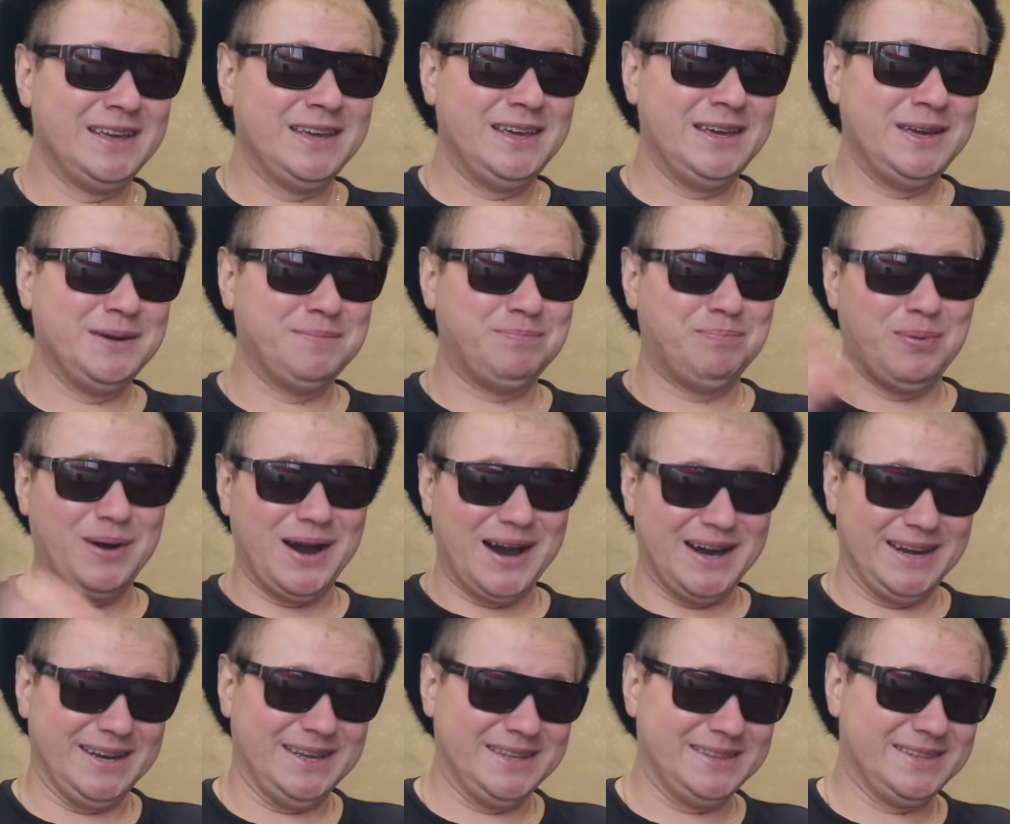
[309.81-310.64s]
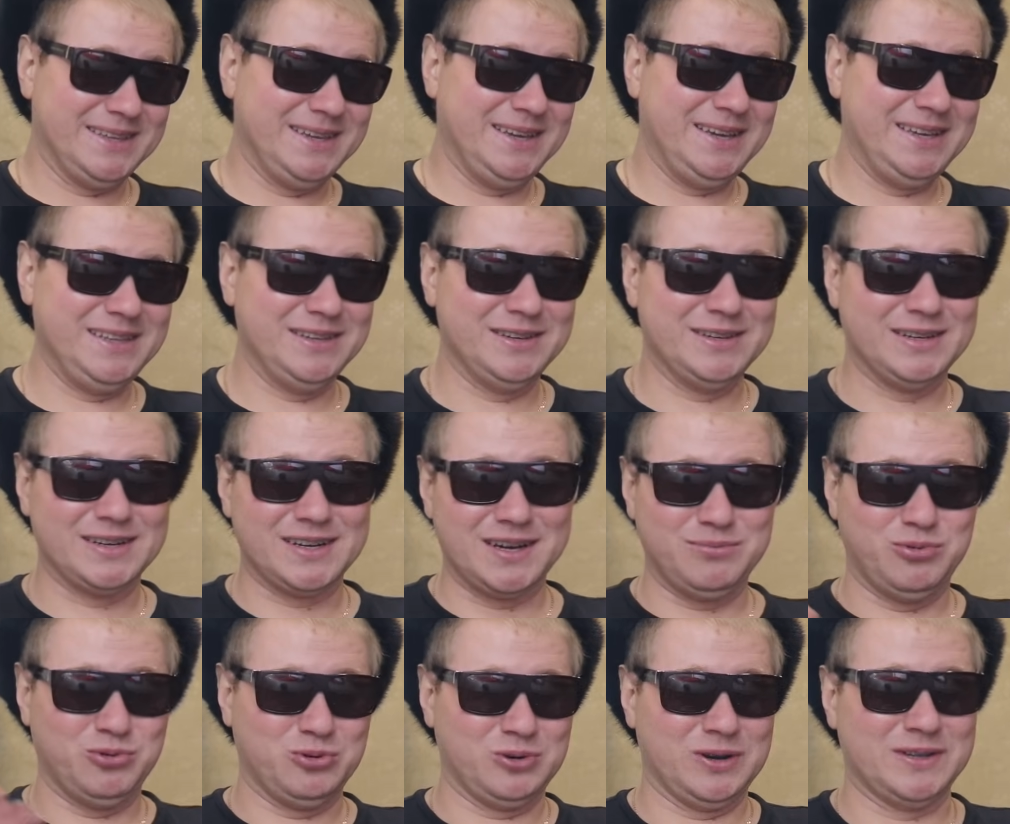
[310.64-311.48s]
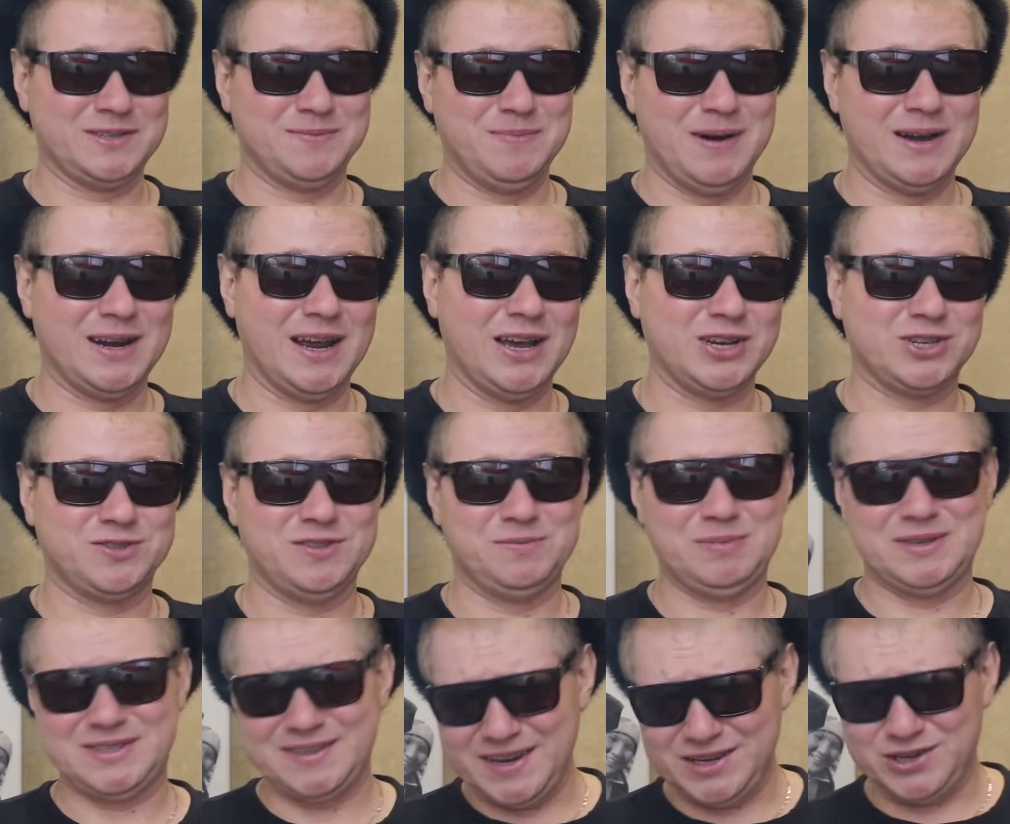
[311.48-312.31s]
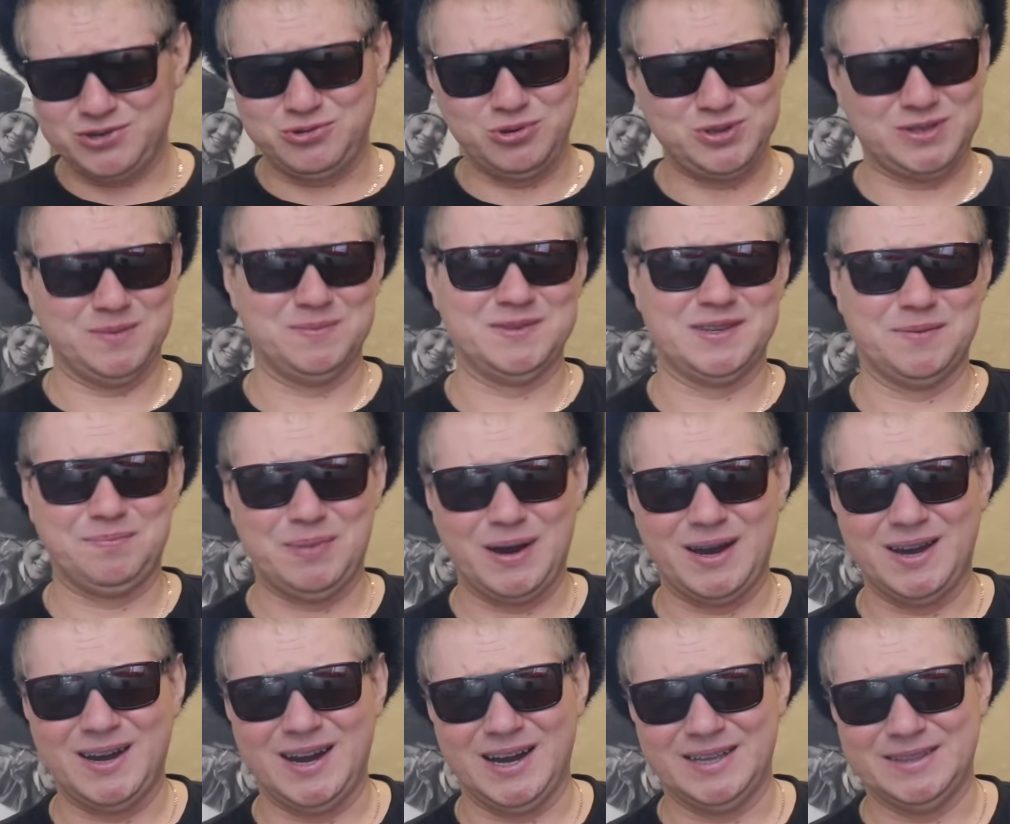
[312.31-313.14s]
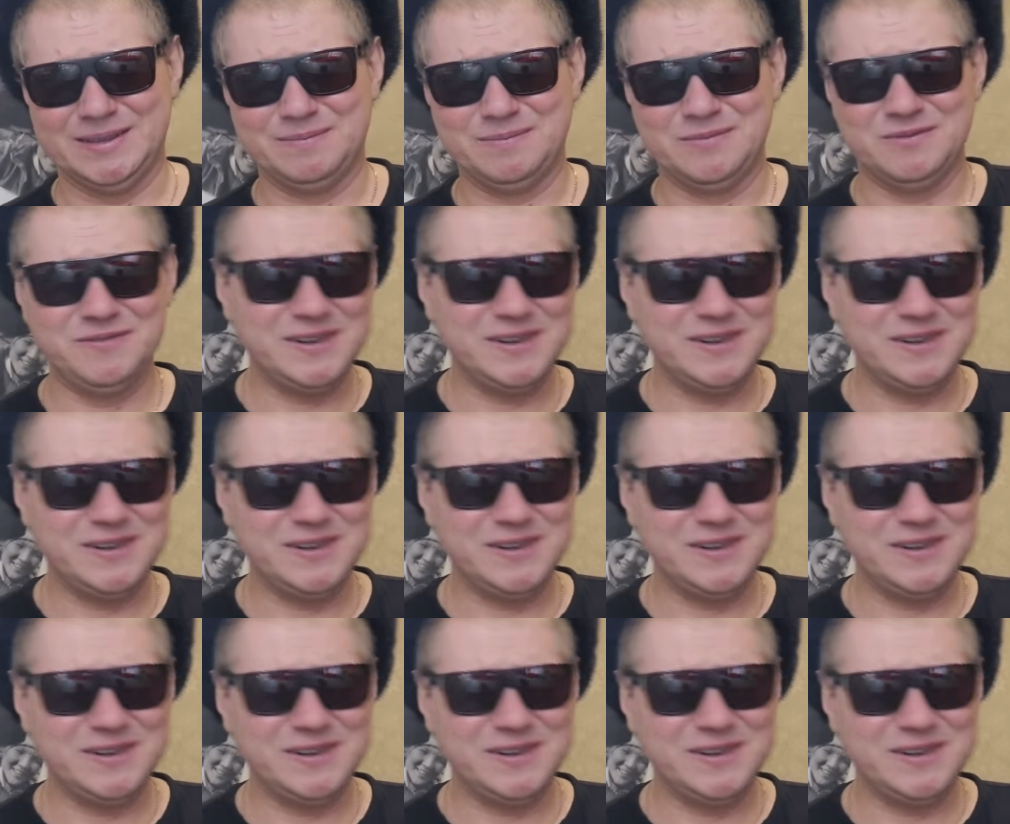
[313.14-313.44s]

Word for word: и парит, и рыбу размораживает. Смотрите, какой там запахан.